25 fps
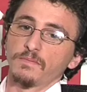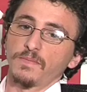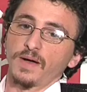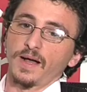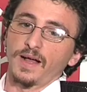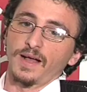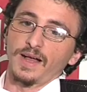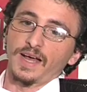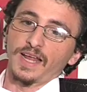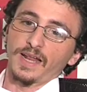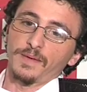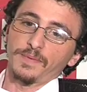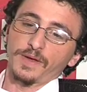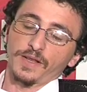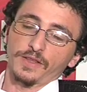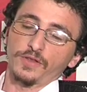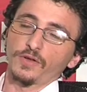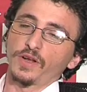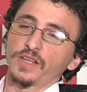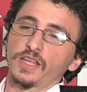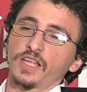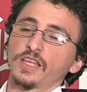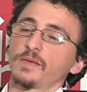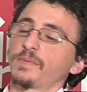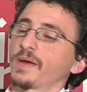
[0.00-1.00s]
ma ha la
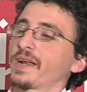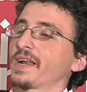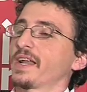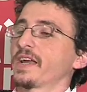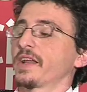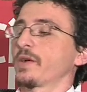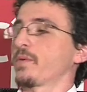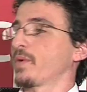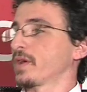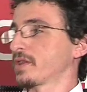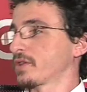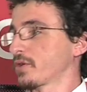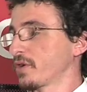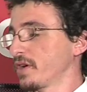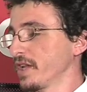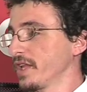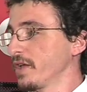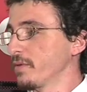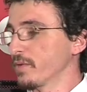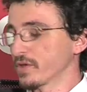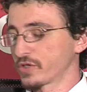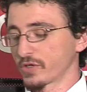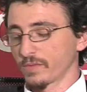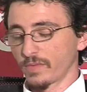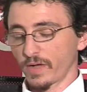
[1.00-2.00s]
particolarità di parlare quattro
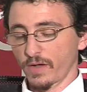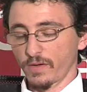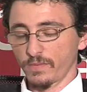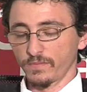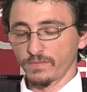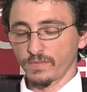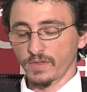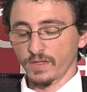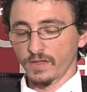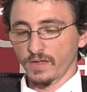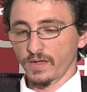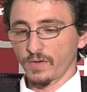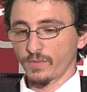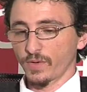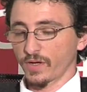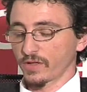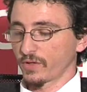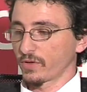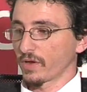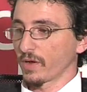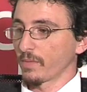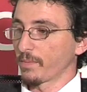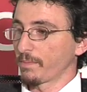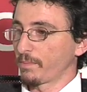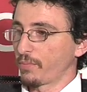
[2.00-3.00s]
lingue, insomma un, un
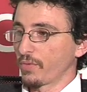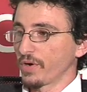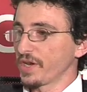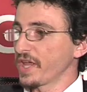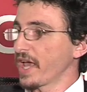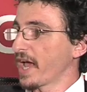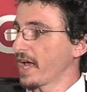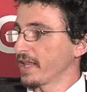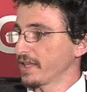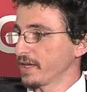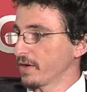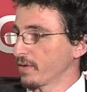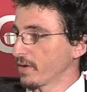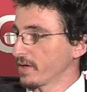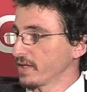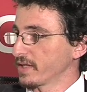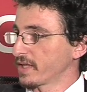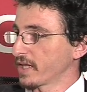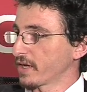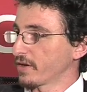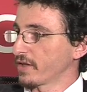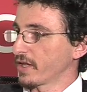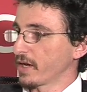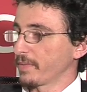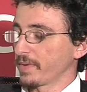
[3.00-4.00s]
attore poliedrico
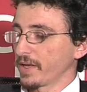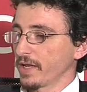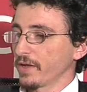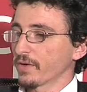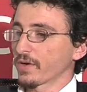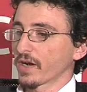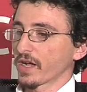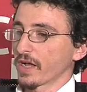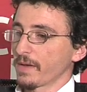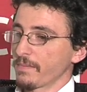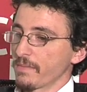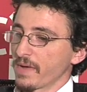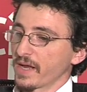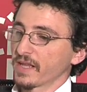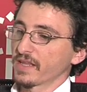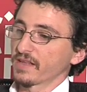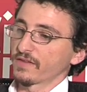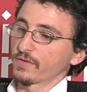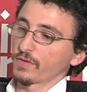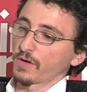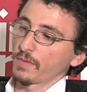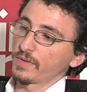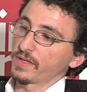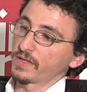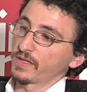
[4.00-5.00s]
all'interno della pellicola che merita
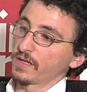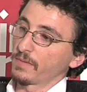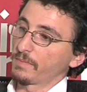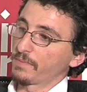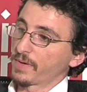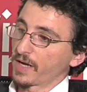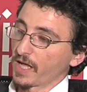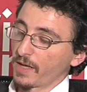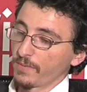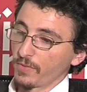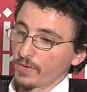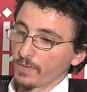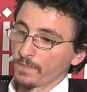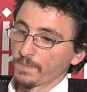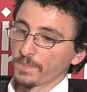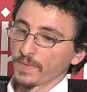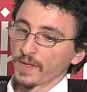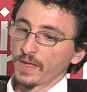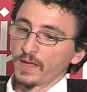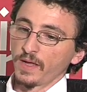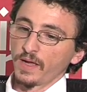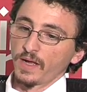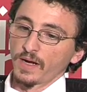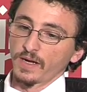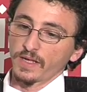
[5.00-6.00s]
sicuramente il premio.
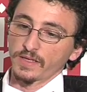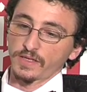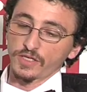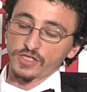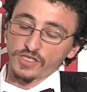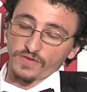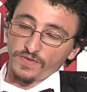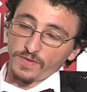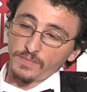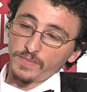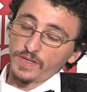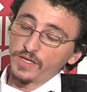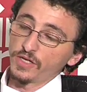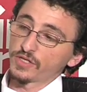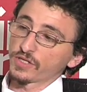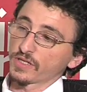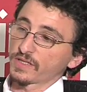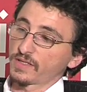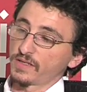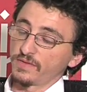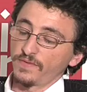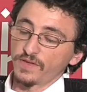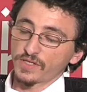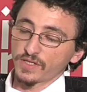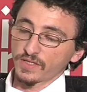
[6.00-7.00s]
L'attrice femminile
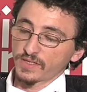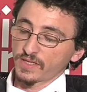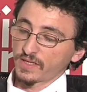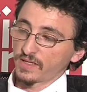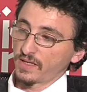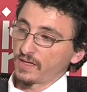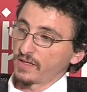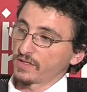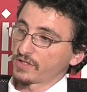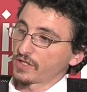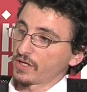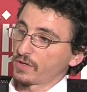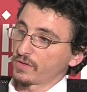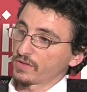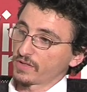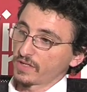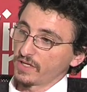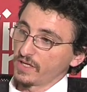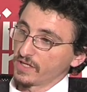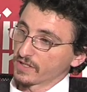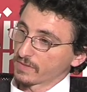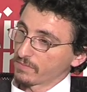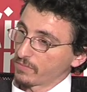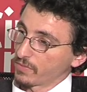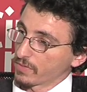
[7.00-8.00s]
invece è stata Charlotte
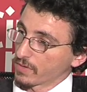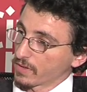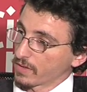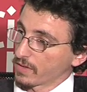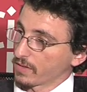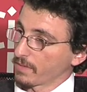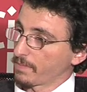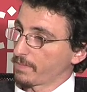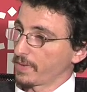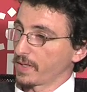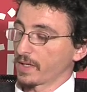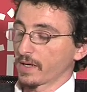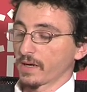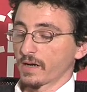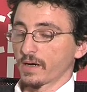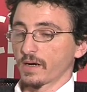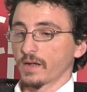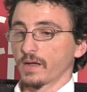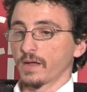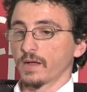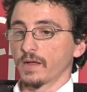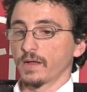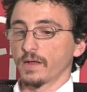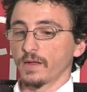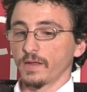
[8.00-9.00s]
Ginsburg
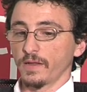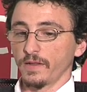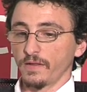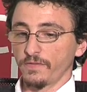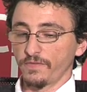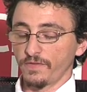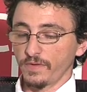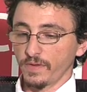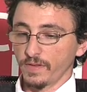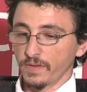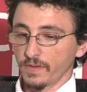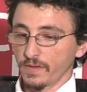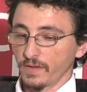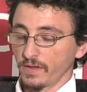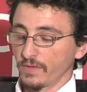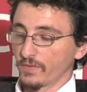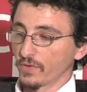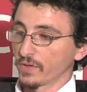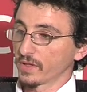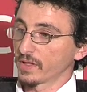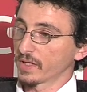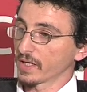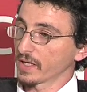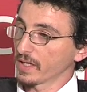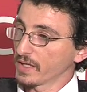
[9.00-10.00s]
per il film di
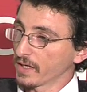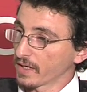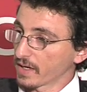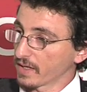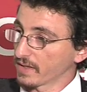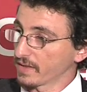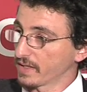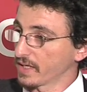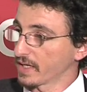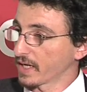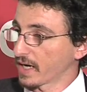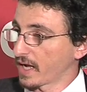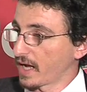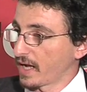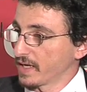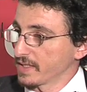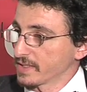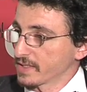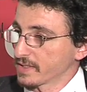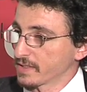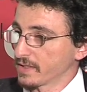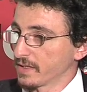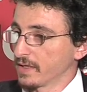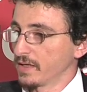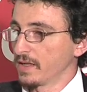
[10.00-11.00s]
Von Trier,
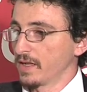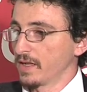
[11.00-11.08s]
Antichrist,